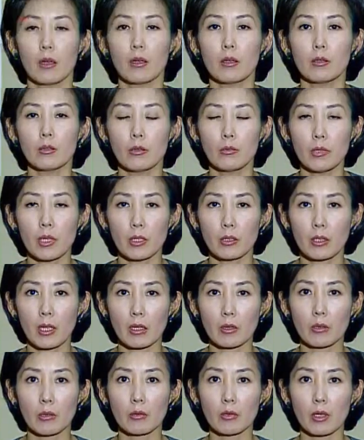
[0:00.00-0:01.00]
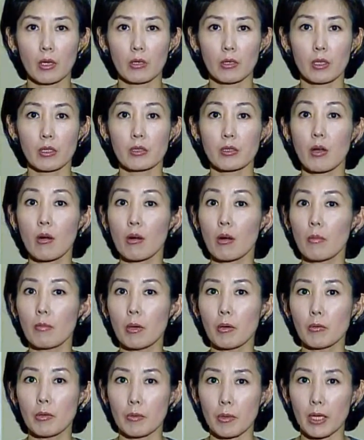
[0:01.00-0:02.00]
노무현 대통령의
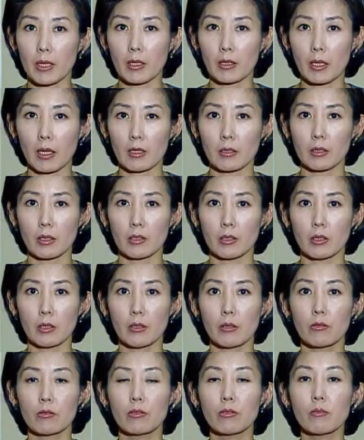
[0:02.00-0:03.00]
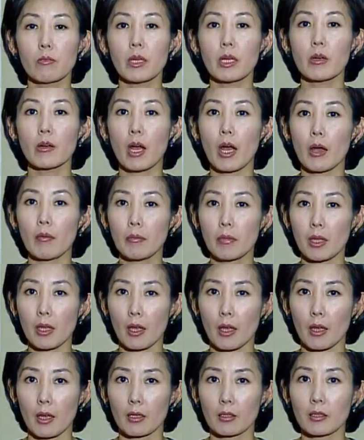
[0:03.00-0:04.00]
선거법 위반에 대해서는 국민과
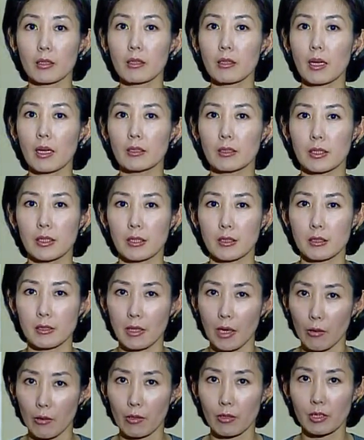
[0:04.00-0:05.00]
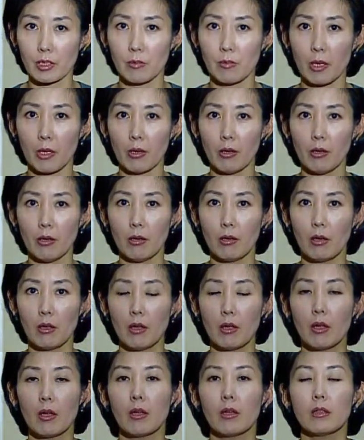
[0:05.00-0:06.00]
함께 끝까지 싸울 것이며
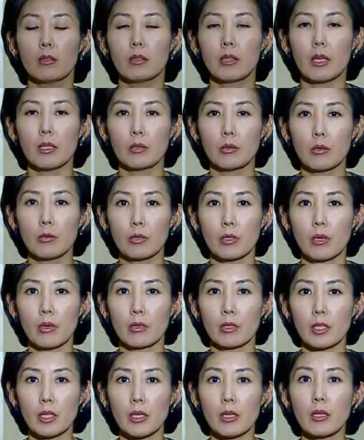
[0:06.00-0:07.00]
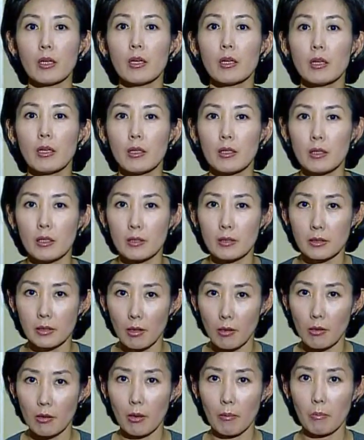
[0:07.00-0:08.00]
대통령의
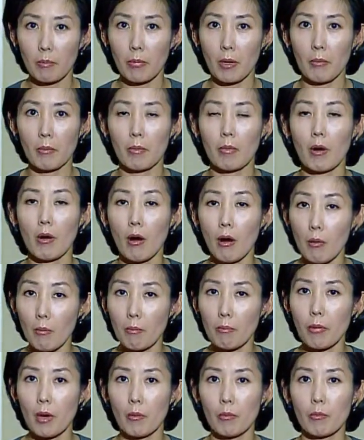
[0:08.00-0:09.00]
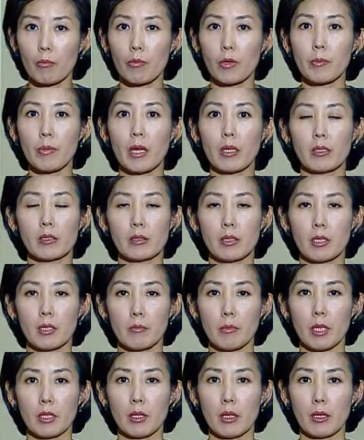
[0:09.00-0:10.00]
선거법, 헌법 위반의
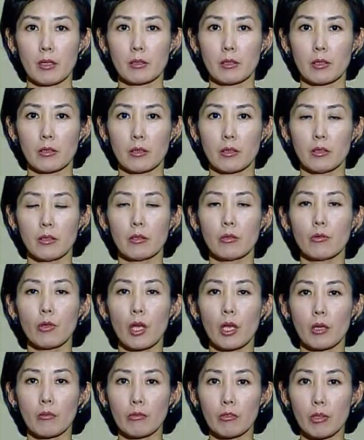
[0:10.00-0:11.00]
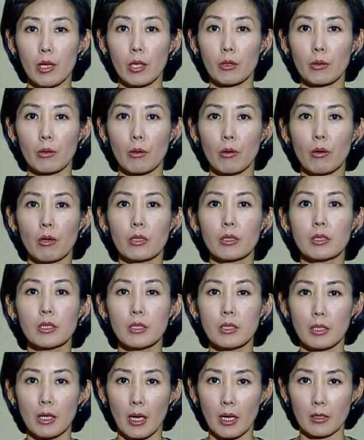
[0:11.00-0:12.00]
책임에 대해서는 퇴임 후에도
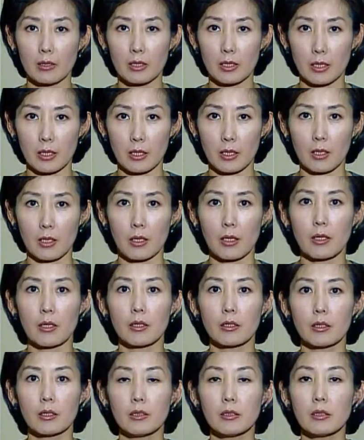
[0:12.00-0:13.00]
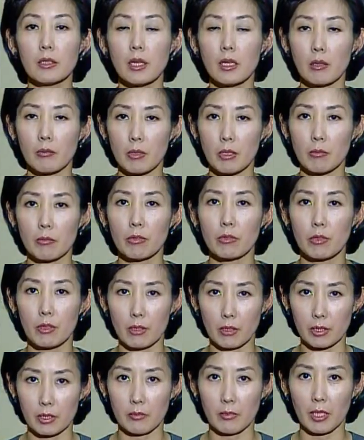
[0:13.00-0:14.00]
끝까지 그 책임을 물을
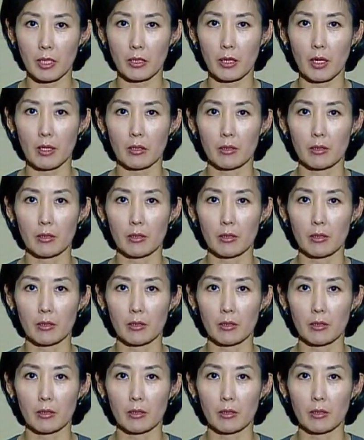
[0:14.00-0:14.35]
것입니다.